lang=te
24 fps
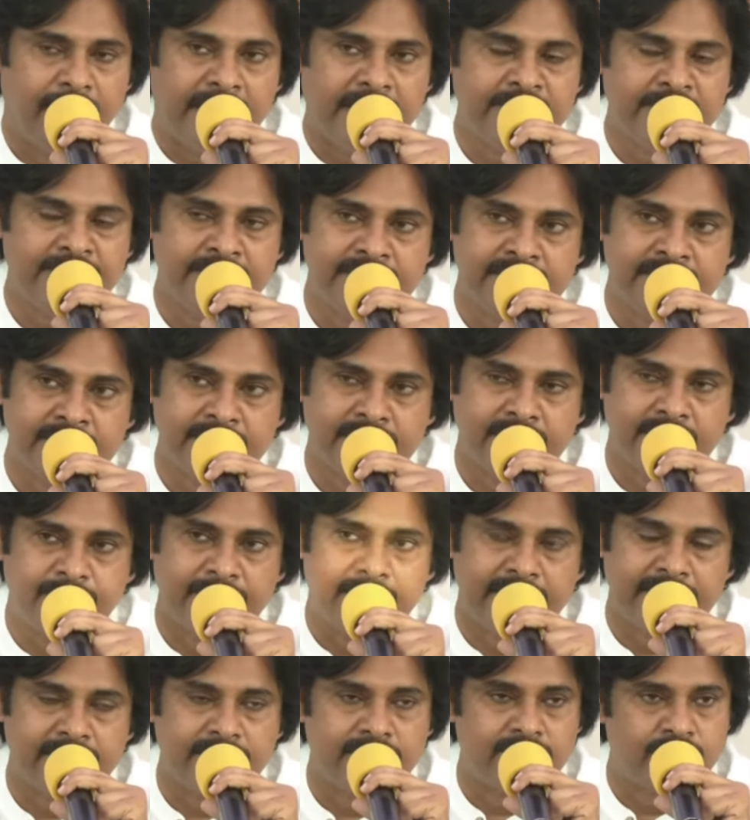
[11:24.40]
భారతీయ జనతా
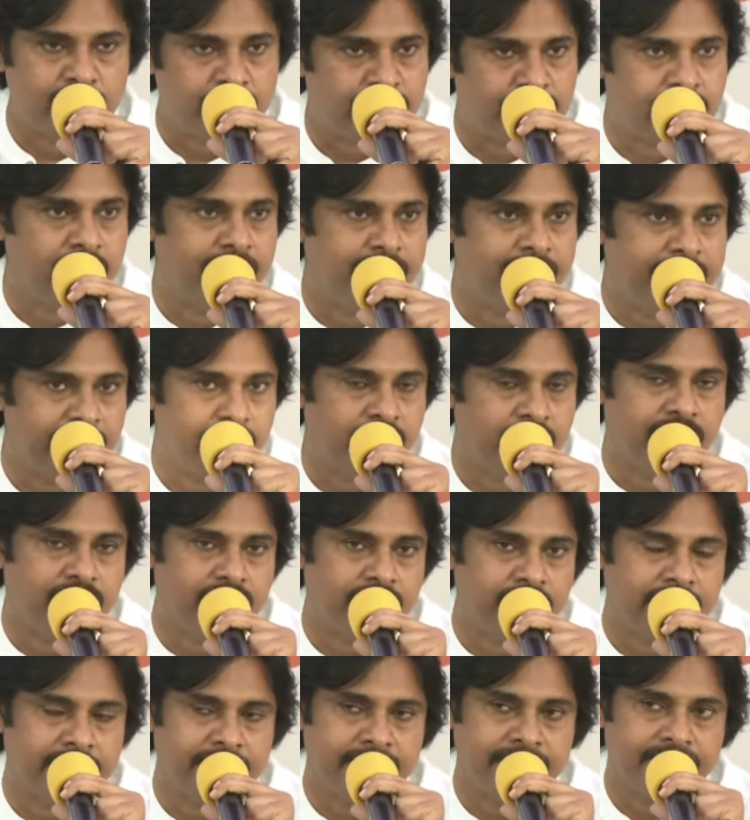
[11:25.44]
పార్టీని దృష్టిలో పెట్టుకొని
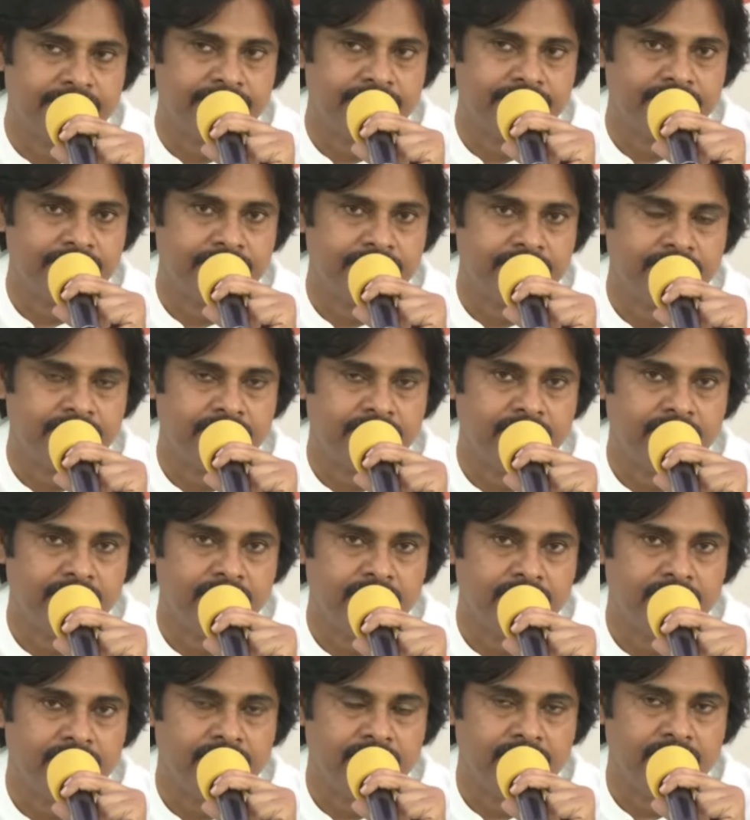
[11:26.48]
కూడా
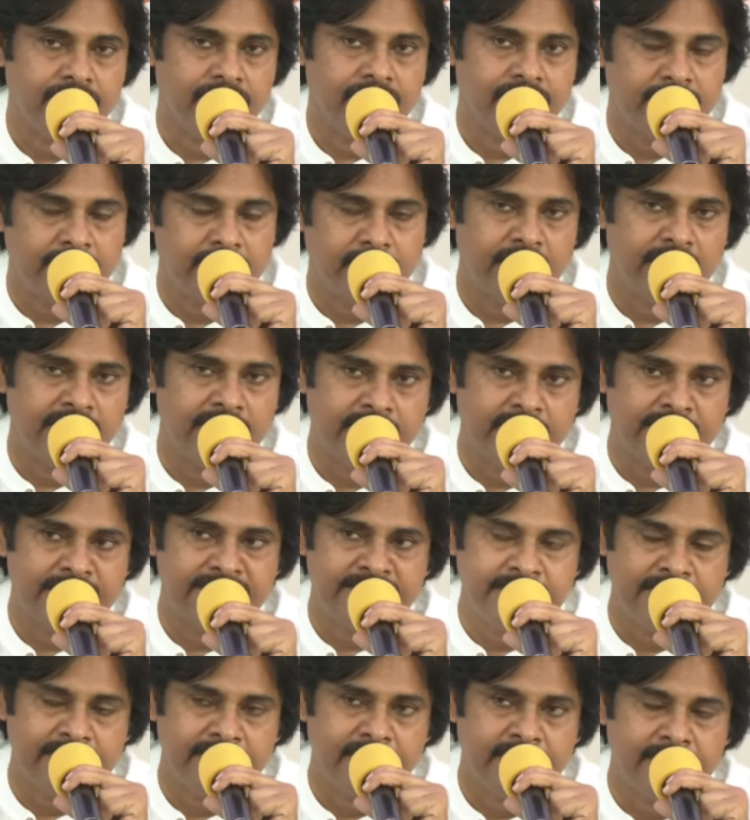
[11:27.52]
నా నా
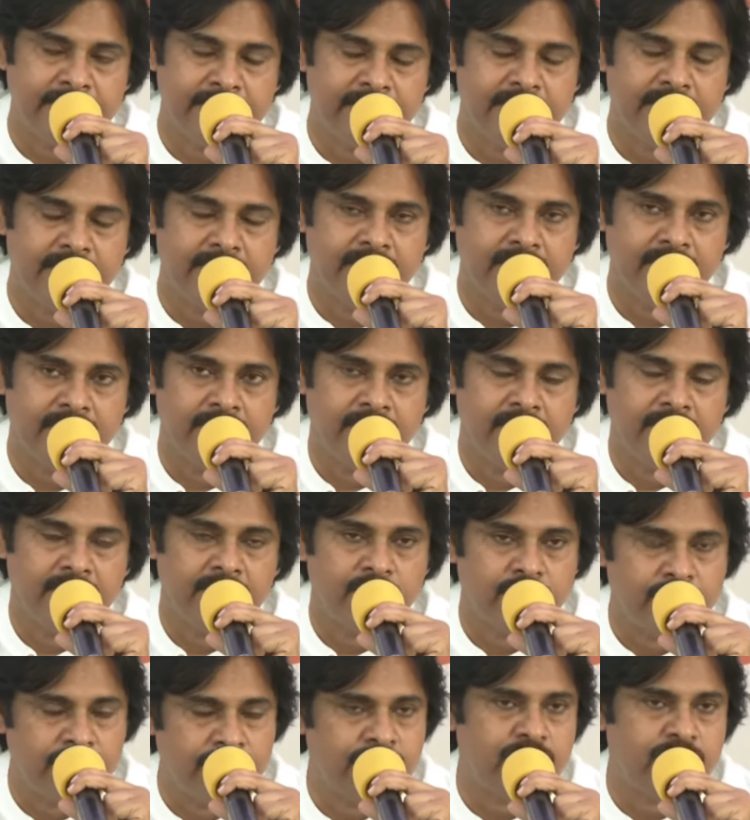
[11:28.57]
సీట్లని
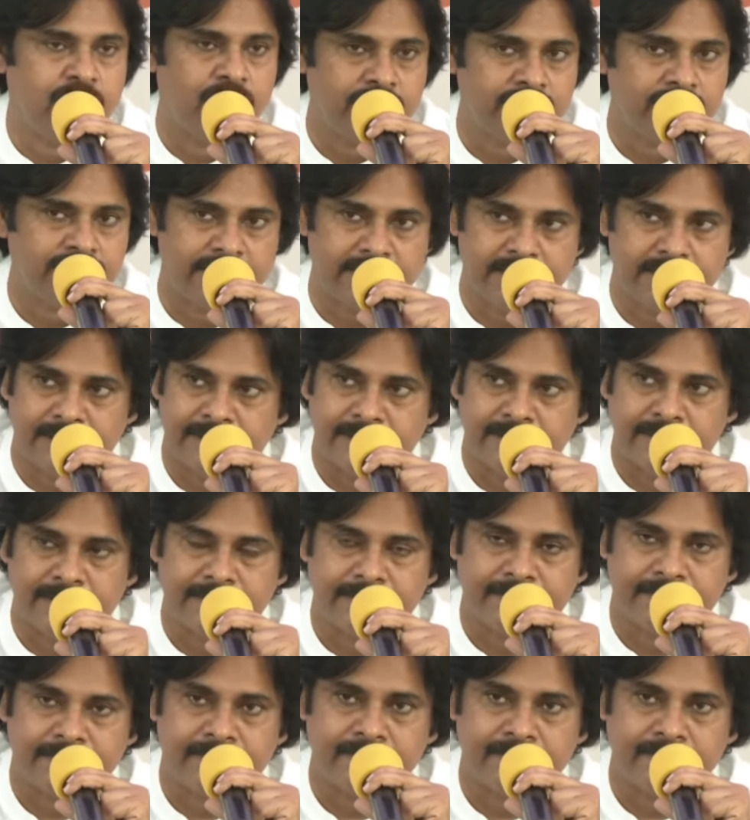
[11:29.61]
కుదించుకోవడం జరిగింది